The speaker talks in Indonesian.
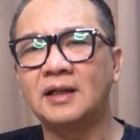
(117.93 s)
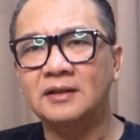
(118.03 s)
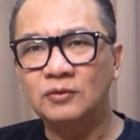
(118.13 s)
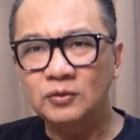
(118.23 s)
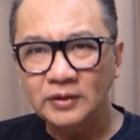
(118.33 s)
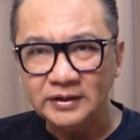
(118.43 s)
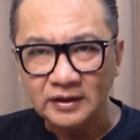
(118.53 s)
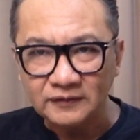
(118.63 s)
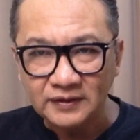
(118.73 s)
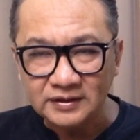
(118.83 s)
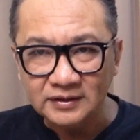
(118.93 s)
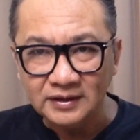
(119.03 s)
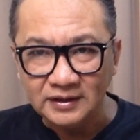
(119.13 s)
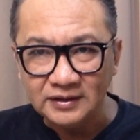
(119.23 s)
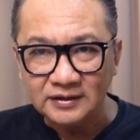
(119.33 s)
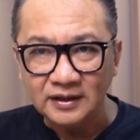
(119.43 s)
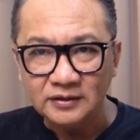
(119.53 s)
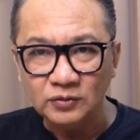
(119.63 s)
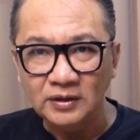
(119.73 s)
Ya, untuk interval sendiri saya